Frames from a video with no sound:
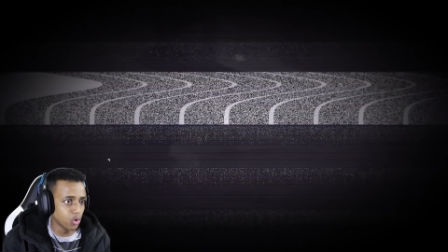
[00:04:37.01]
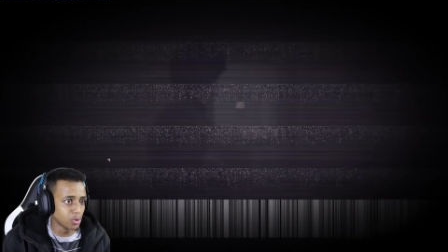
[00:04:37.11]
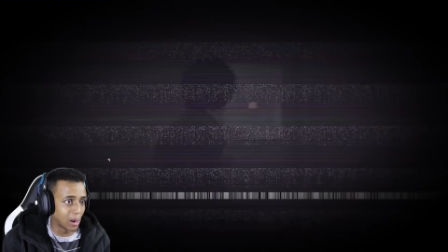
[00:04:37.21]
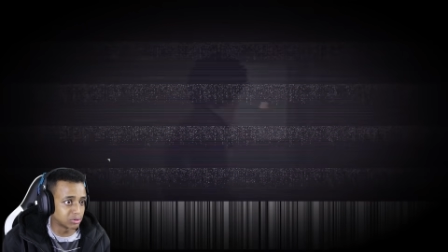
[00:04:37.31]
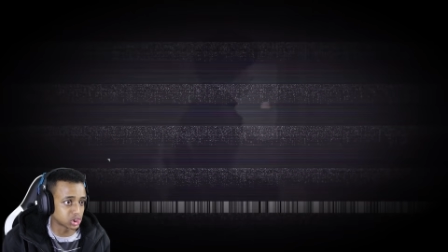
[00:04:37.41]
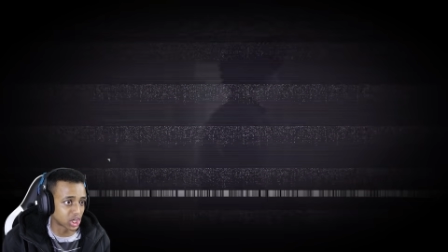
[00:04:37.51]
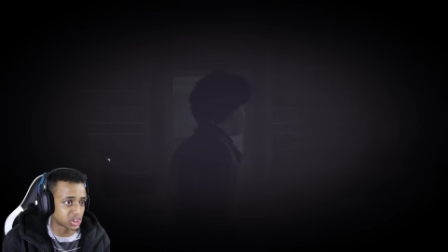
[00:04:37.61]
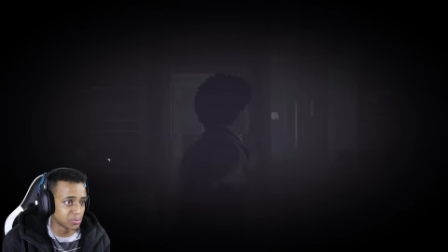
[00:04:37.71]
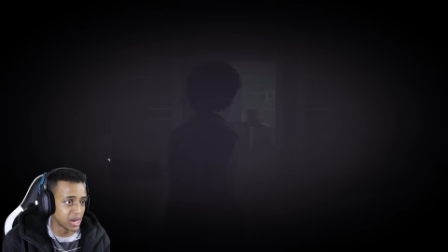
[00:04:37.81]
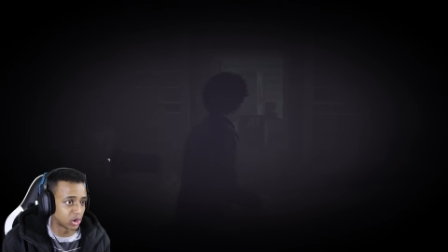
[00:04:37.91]
اعوذ بالله من الشيطان
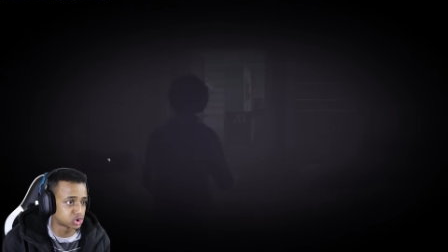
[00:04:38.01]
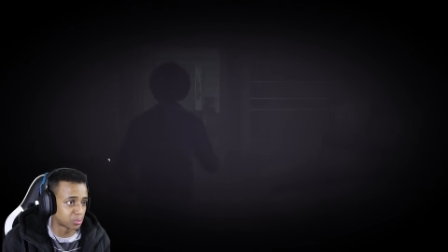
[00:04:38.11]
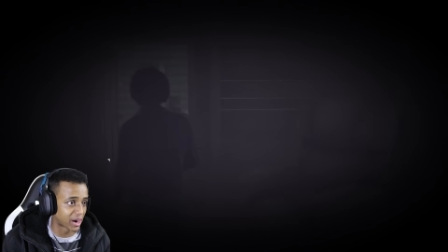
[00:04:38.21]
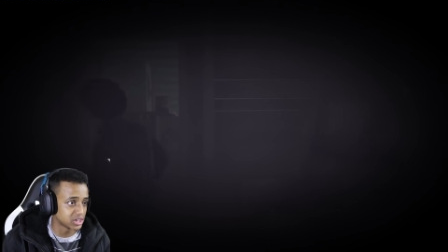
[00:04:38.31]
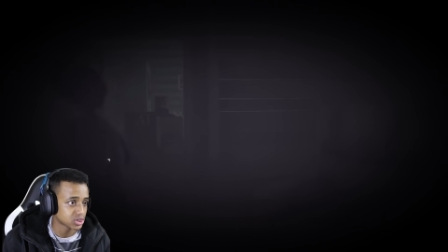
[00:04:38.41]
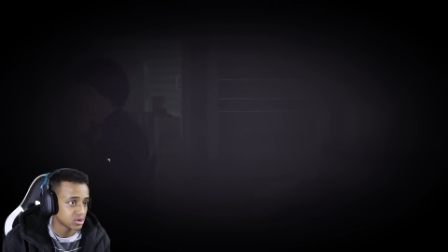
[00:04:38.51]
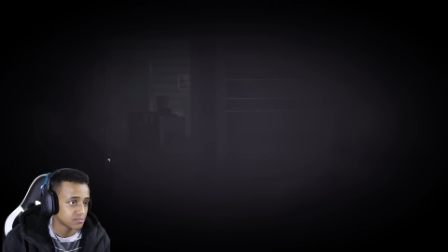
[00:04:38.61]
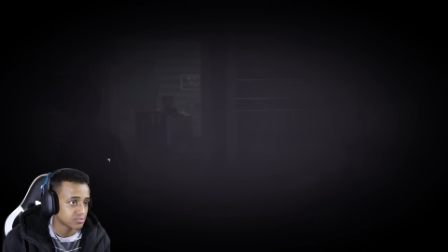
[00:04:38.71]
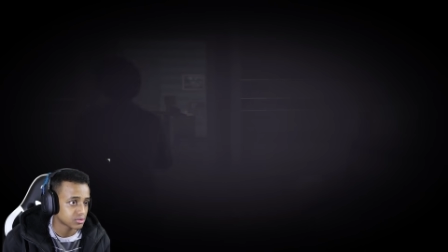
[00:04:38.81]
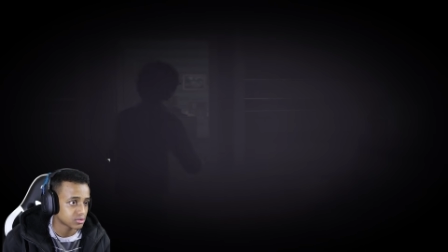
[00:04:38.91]
الرجيم انه سبرايز
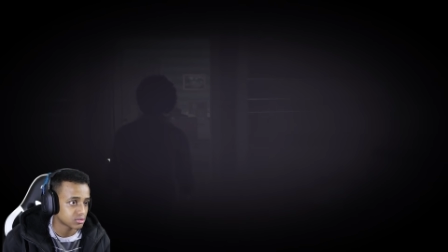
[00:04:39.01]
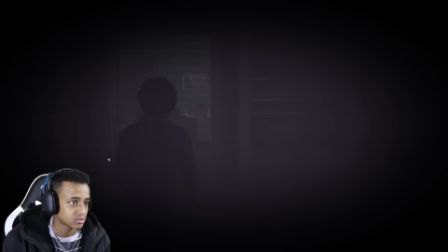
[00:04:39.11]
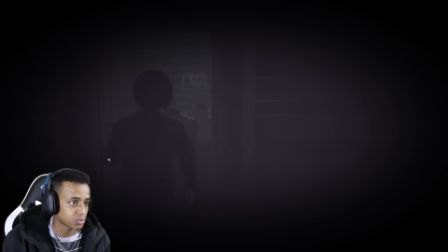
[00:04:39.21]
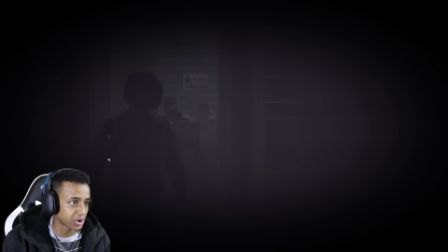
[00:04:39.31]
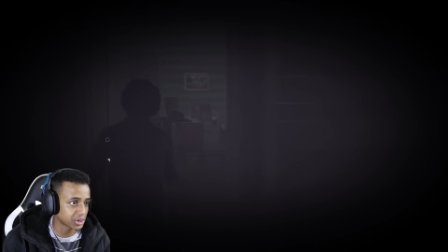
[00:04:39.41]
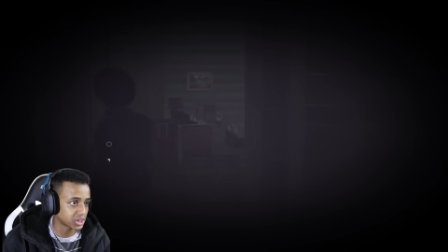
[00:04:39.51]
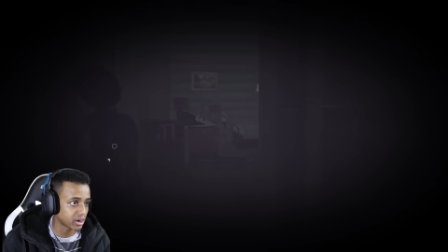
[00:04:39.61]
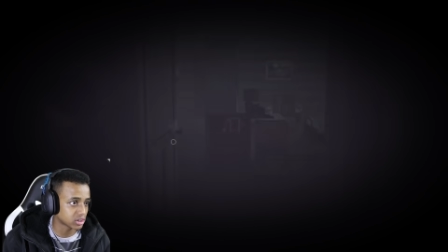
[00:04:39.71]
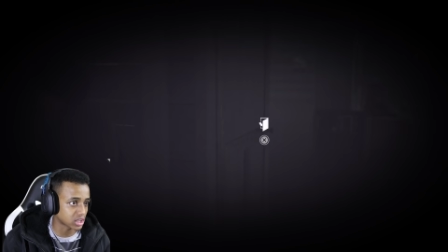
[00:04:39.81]
وين رحت انا؟